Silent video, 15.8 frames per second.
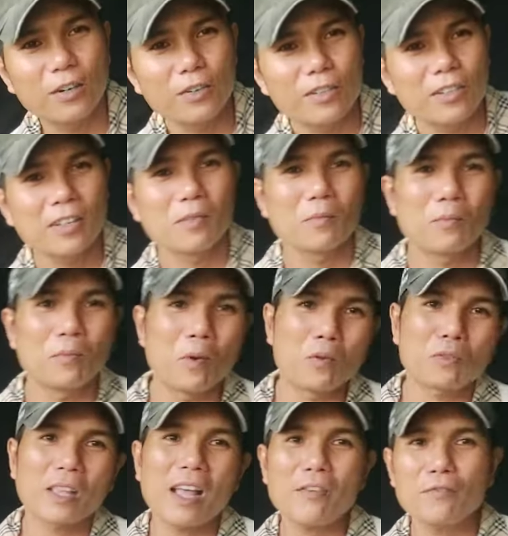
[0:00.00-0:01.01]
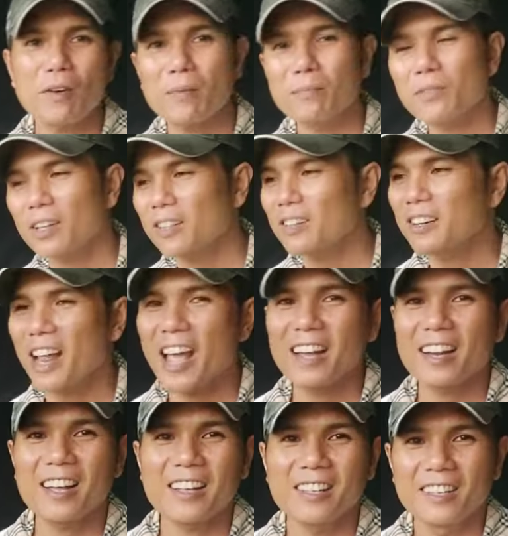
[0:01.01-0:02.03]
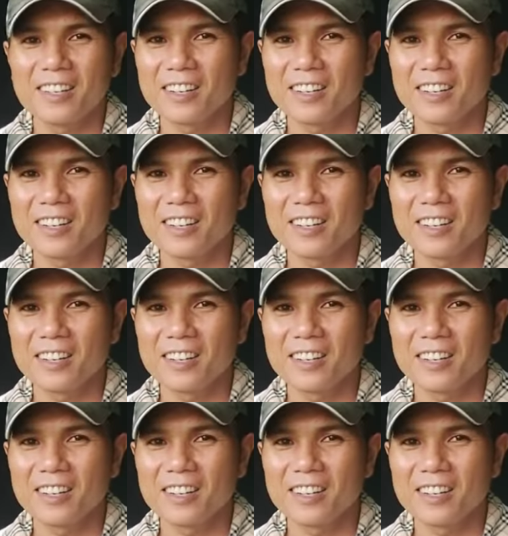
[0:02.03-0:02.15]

hữu một tác phẩm cho tương lai đây